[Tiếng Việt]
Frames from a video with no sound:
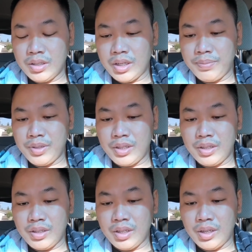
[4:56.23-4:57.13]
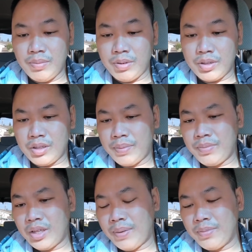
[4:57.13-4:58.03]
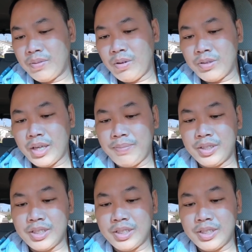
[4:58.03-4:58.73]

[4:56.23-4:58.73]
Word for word: 5 cho 1 500 100